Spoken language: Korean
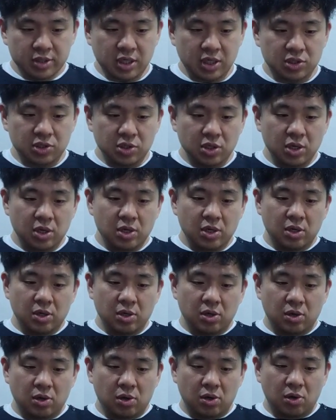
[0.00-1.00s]
자
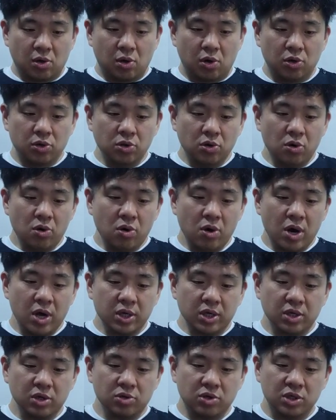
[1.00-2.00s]

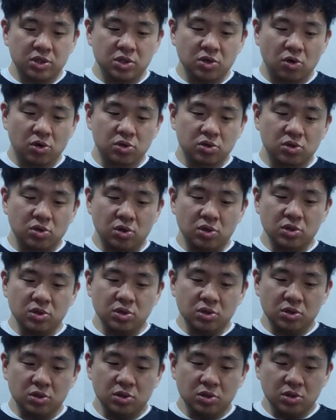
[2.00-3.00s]
언어학이 대체
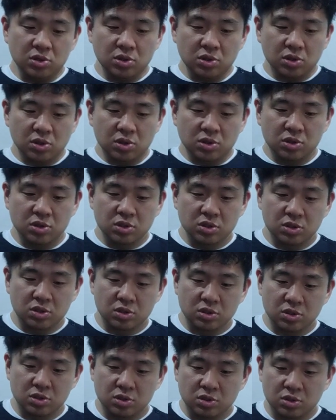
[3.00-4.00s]
어떤
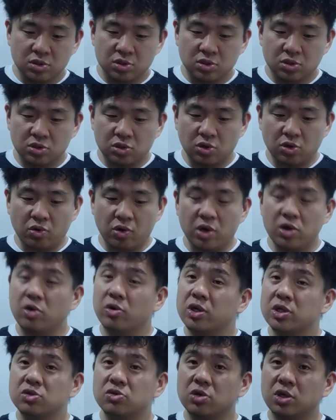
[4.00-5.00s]
그 철학과
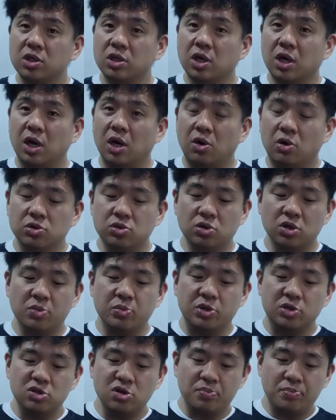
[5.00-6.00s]
연관성이 있는가, 어떻게
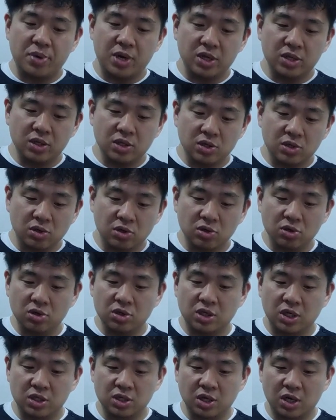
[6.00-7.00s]
밀접한
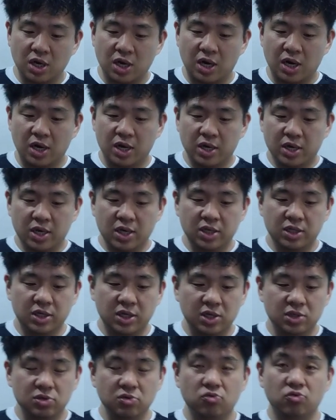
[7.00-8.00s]
연결이 되는가에
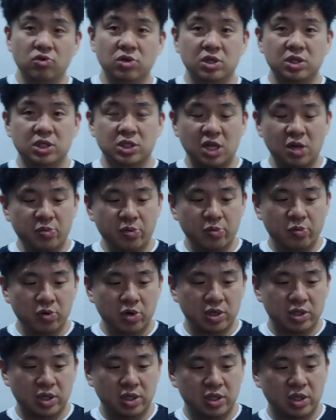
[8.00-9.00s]
대해서 우리 이제
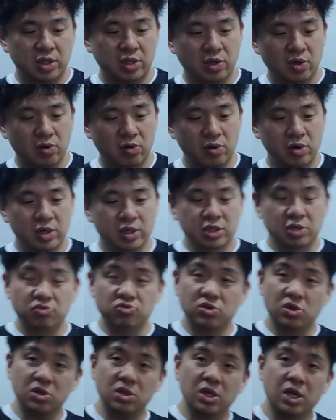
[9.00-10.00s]
살펴보게 될 텐데요. 자
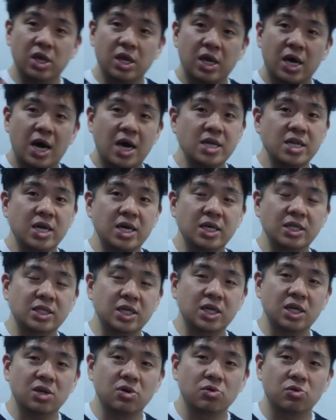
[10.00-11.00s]
우선 하나의
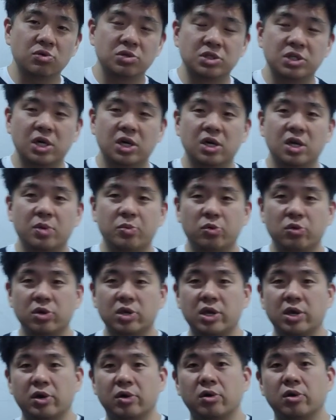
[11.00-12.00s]
사례로 시작을
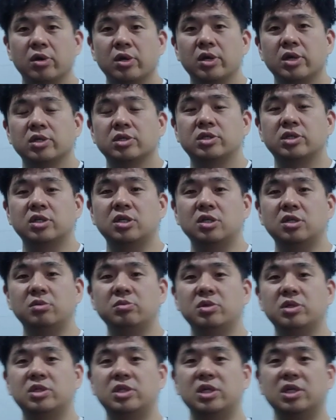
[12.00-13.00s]
해볼게요.
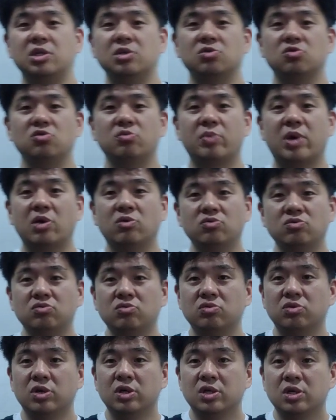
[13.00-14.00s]
지금 이 책에서도
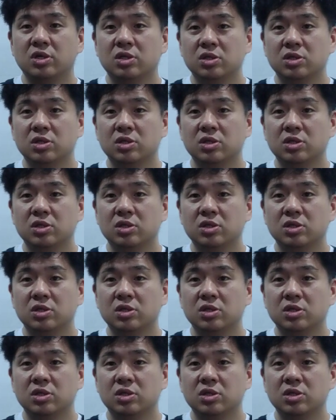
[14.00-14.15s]
매우